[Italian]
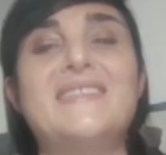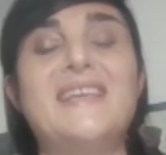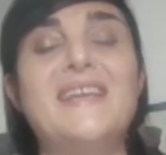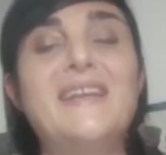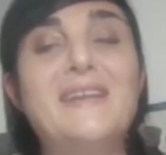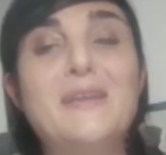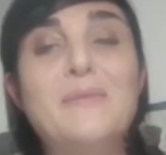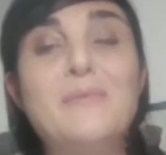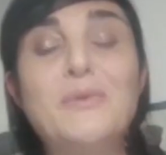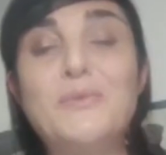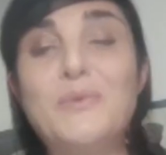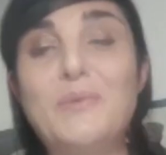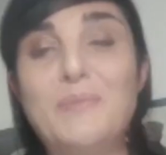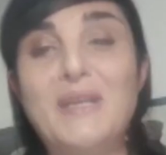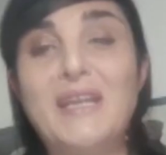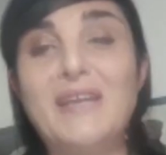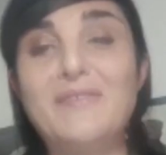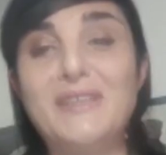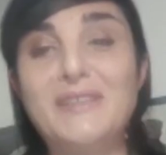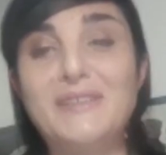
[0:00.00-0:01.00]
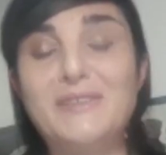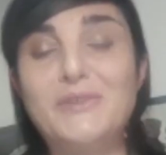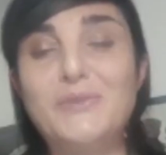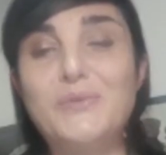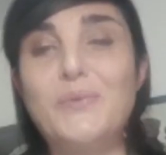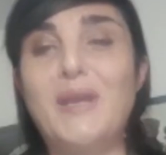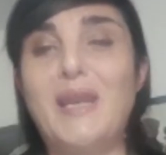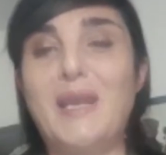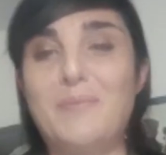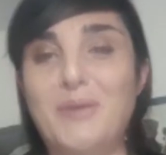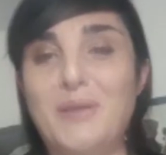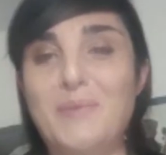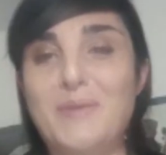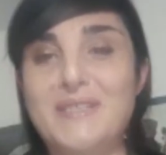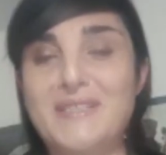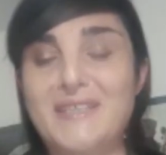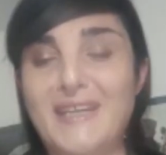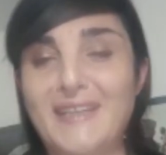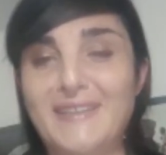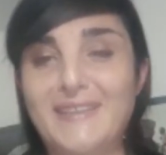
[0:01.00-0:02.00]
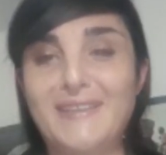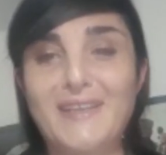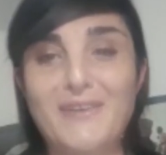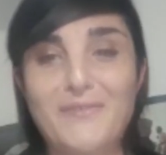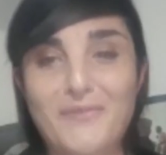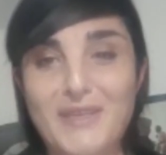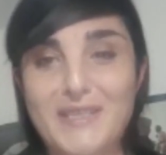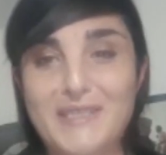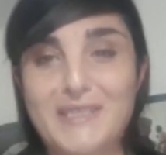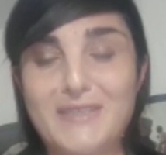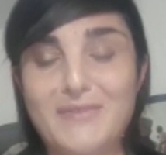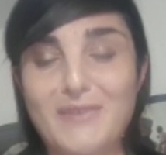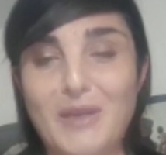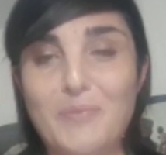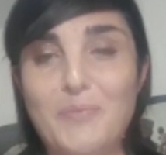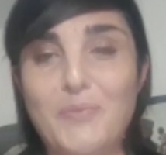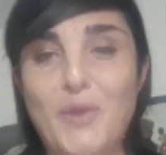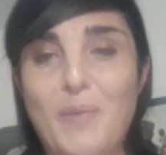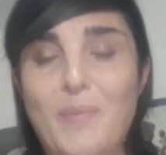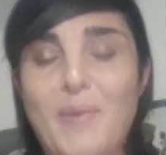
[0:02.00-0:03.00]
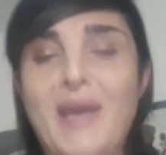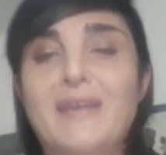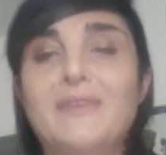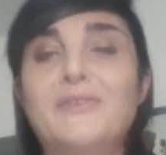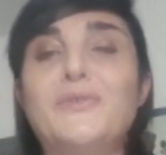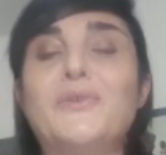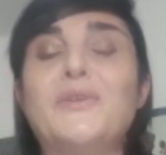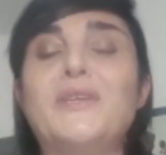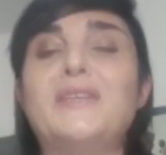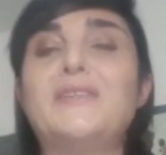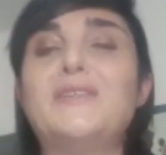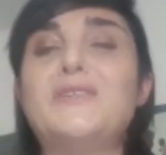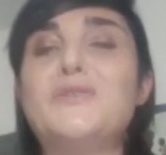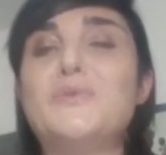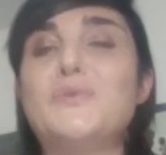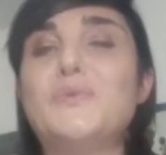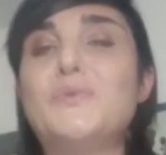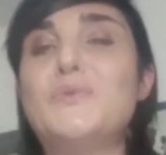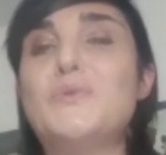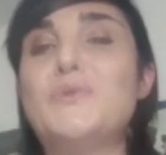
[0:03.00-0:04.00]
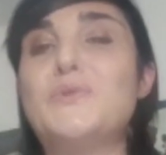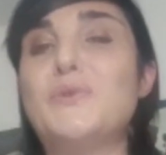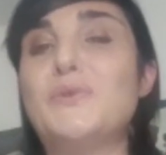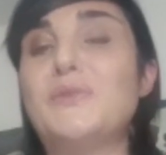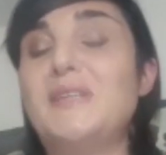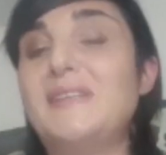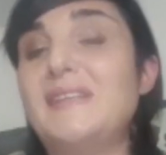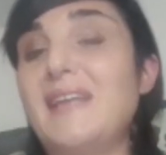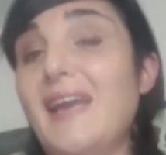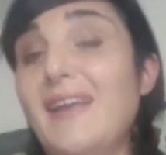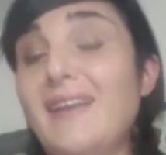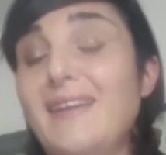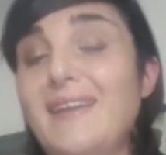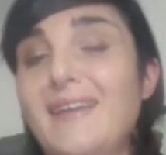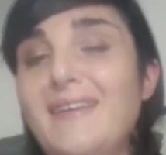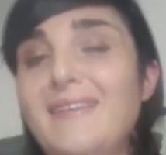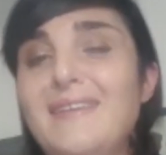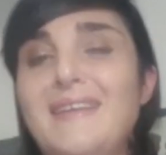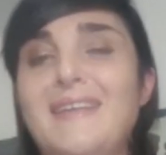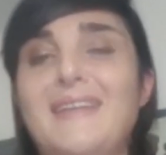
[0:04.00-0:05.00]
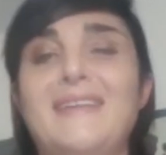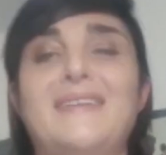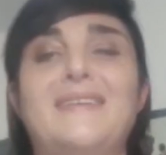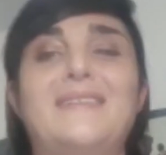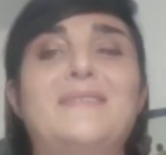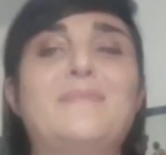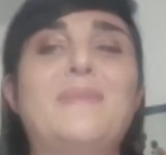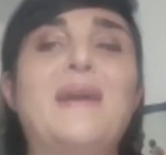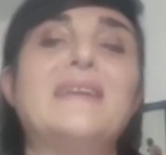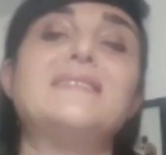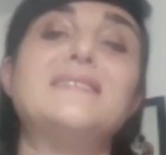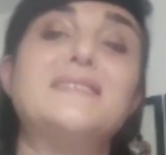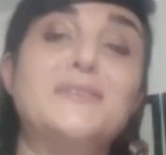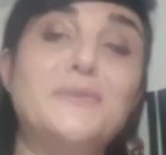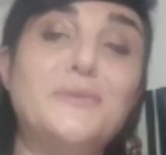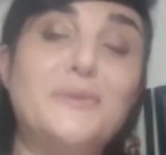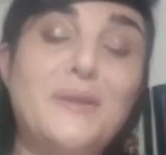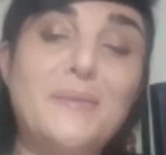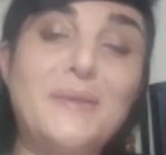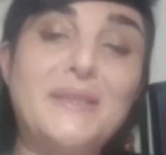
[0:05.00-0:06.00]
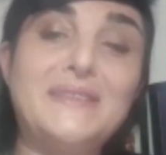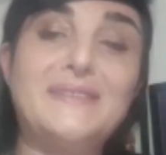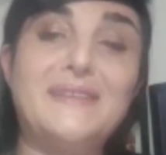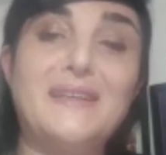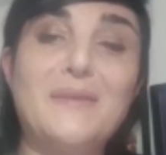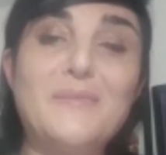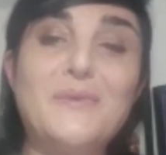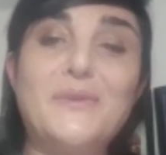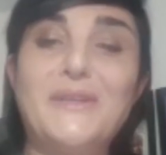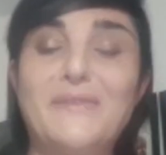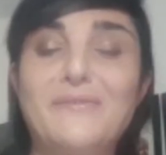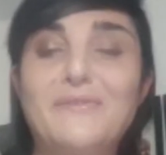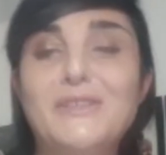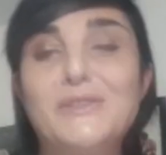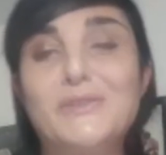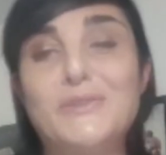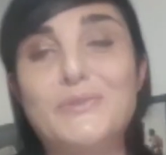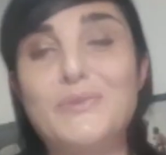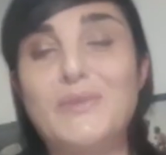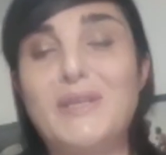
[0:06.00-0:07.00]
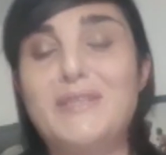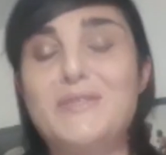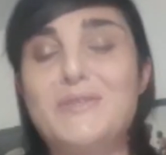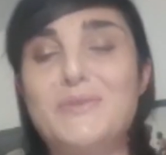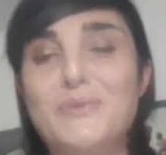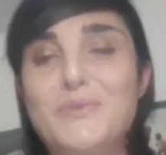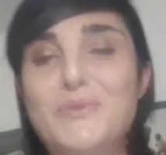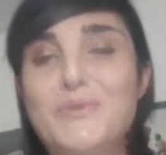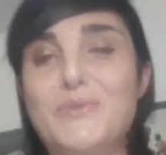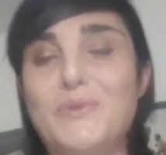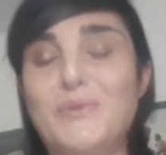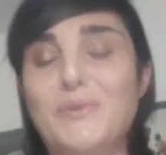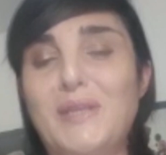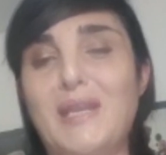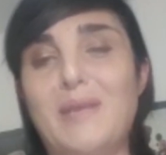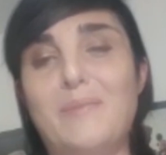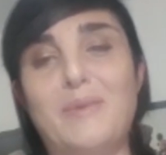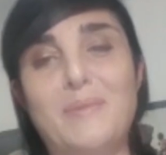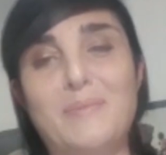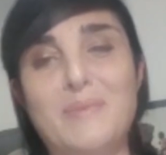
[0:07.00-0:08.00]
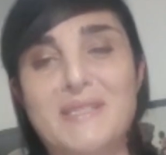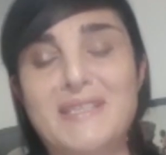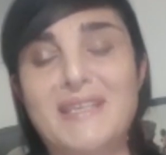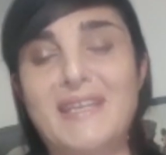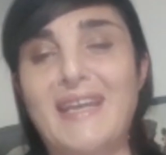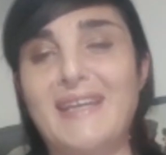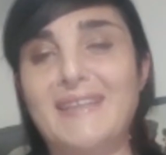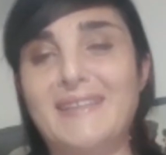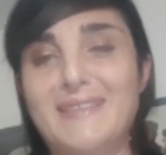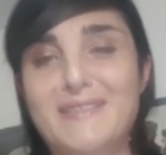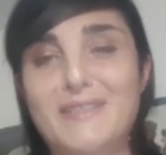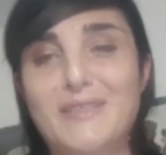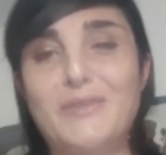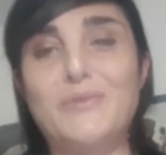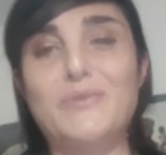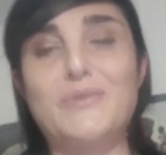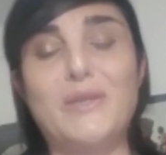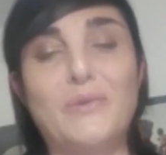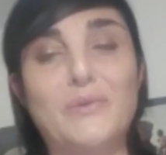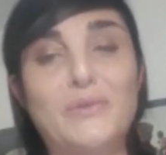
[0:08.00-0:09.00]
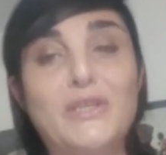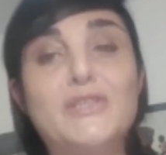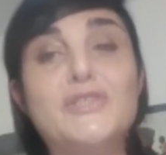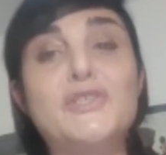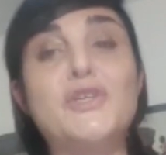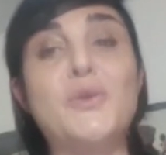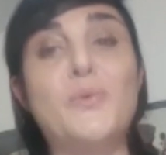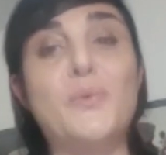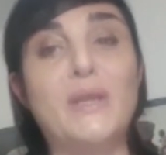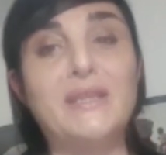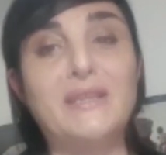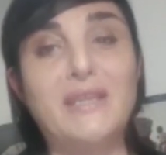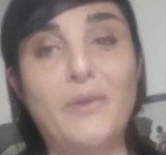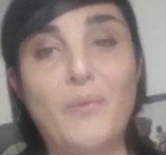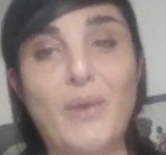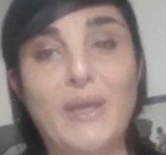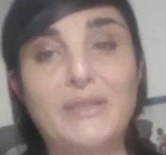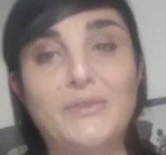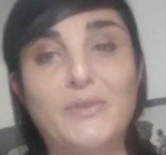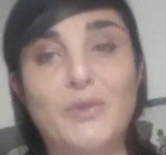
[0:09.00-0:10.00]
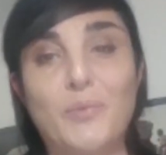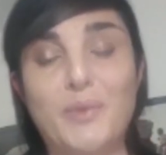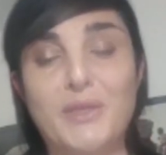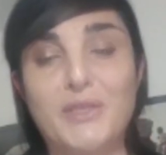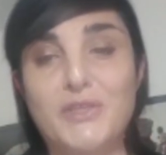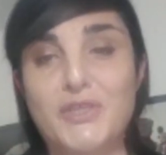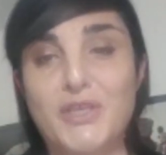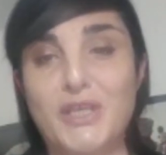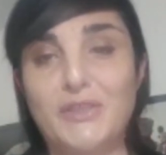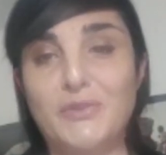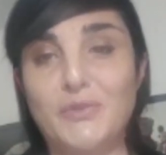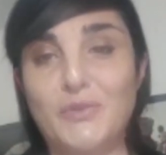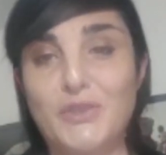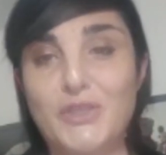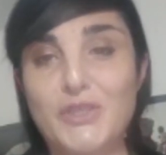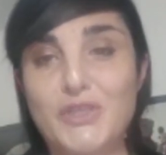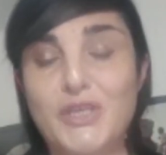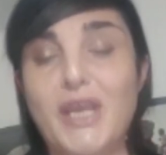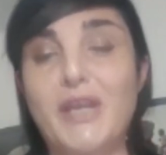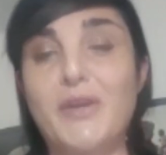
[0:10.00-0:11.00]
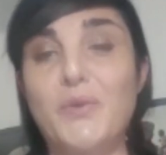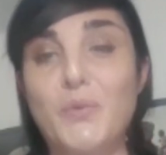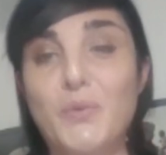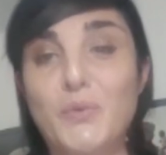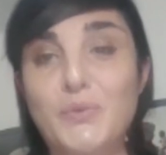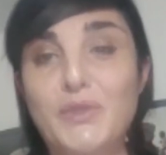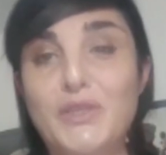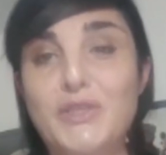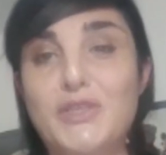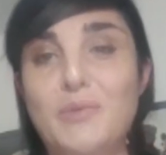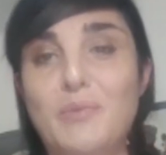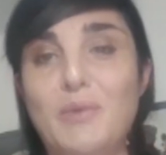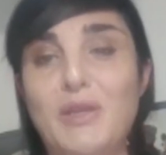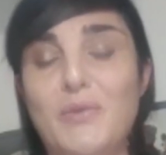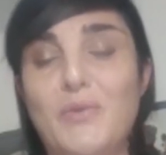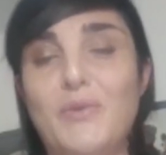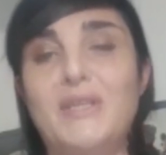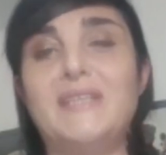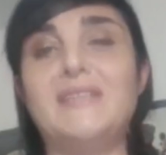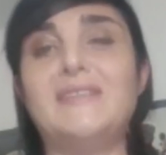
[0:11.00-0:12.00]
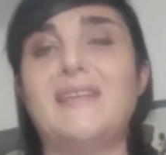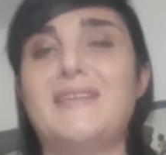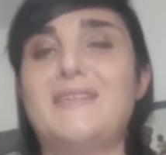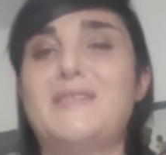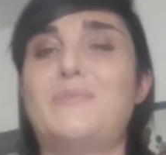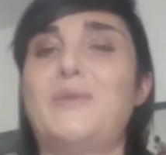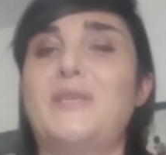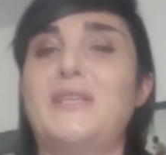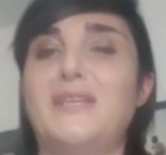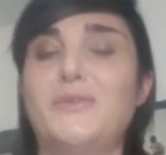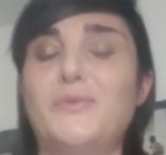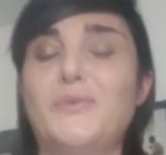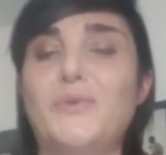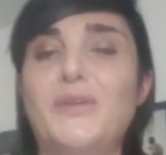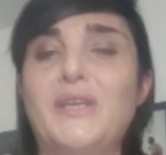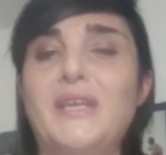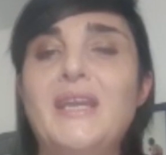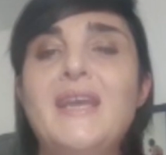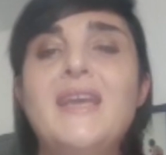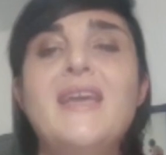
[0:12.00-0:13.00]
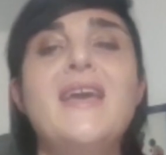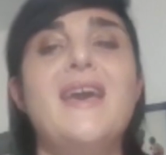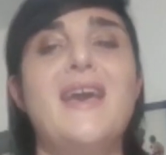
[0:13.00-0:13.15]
Sanremo 2022, la prima serata del festival più amato e discusso d'Italia, eh, ma sicuramente l'amore ha vinto sulla discussione, la prima serata si è chiusa con il 54% di share, 11 milioni di telespettatori.